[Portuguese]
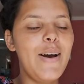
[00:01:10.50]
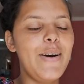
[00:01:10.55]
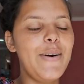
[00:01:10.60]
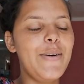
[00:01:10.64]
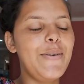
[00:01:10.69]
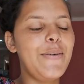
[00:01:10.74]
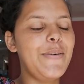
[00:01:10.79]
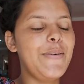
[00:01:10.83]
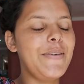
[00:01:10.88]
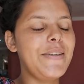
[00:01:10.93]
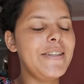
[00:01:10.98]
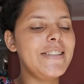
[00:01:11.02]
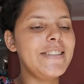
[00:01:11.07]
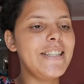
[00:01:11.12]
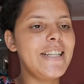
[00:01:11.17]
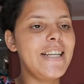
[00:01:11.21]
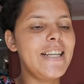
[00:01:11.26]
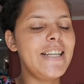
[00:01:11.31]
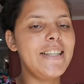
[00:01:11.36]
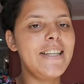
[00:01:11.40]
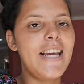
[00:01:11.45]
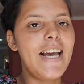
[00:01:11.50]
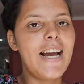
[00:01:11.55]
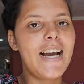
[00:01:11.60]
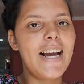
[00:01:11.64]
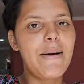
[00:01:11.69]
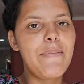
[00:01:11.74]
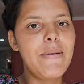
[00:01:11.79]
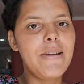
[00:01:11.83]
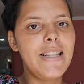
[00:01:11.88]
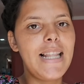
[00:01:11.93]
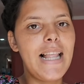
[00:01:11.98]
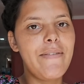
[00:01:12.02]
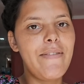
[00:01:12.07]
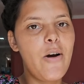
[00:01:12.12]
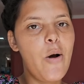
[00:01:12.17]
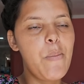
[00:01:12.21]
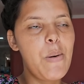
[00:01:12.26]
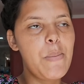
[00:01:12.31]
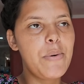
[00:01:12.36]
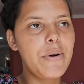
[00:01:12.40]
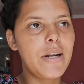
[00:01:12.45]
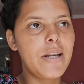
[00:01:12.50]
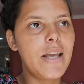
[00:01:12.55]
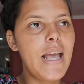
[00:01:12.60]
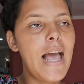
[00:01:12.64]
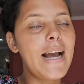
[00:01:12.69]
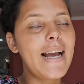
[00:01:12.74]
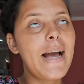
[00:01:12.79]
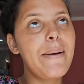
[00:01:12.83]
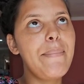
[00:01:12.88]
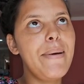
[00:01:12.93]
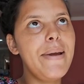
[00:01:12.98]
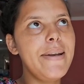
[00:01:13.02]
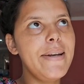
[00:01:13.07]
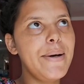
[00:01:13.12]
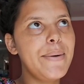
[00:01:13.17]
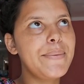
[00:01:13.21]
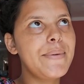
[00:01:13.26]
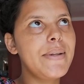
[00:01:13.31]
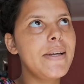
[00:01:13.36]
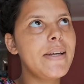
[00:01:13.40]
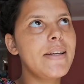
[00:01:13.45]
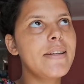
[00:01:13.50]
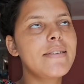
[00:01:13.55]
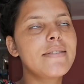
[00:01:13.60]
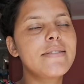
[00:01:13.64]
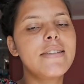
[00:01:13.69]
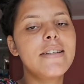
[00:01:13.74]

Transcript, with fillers: Oi, gente, acabei de lavar roupa por aqui. Acabei não, né?